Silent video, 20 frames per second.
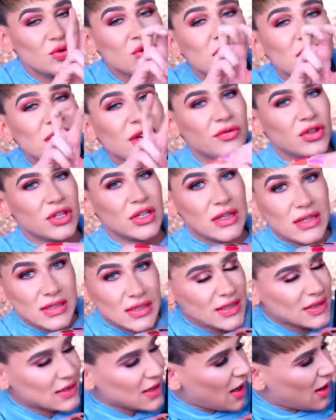düster, würde ich jetzt
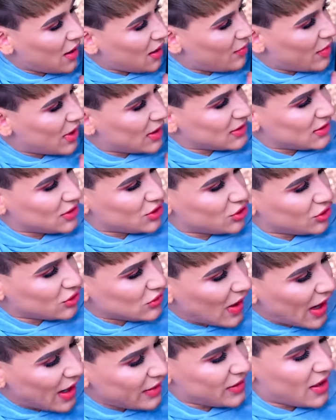nicht sagen, aber es ist schon
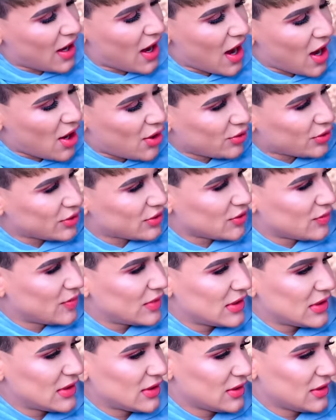so angehaucht, so ein
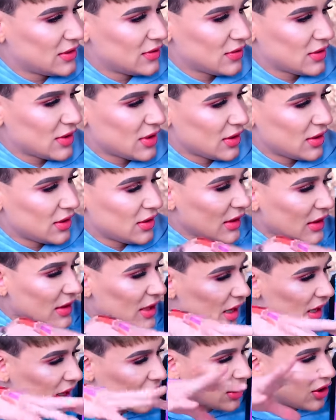bisschen in so einer,
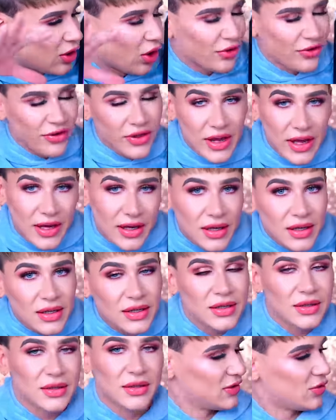ja,
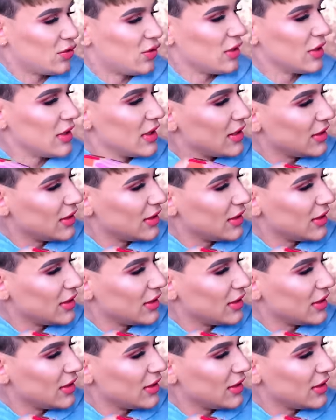Gothic-Richtung